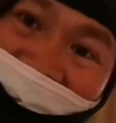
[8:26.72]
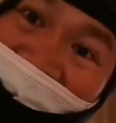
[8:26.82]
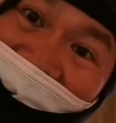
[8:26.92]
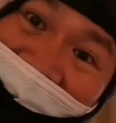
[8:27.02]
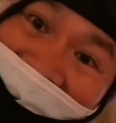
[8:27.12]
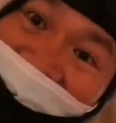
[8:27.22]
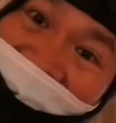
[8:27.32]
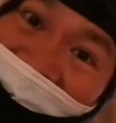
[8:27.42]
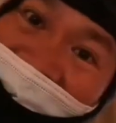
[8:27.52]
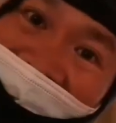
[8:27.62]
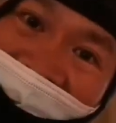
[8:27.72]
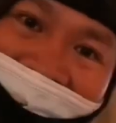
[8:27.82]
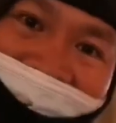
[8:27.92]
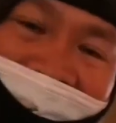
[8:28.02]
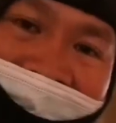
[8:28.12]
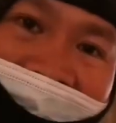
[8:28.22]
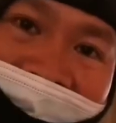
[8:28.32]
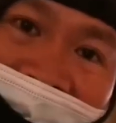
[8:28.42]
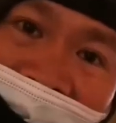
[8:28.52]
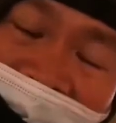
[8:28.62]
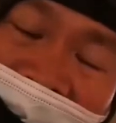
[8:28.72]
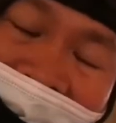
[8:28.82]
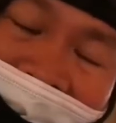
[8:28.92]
na pobreng kapampangan na